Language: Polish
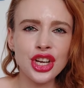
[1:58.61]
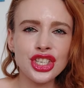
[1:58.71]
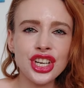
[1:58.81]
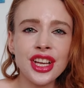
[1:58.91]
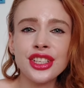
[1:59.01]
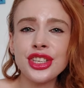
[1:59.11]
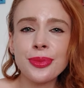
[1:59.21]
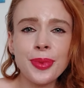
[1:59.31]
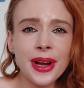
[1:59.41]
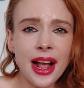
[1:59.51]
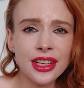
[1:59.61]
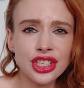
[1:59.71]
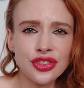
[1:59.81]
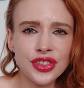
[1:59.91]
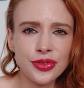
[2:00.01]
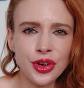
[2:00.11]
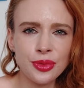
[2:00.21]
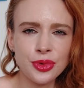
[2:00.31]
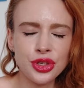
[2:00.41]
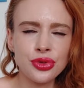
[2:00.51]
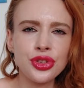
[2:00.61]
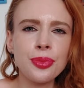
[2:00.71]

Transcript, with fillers: że nie pragniesz w swoim życiu,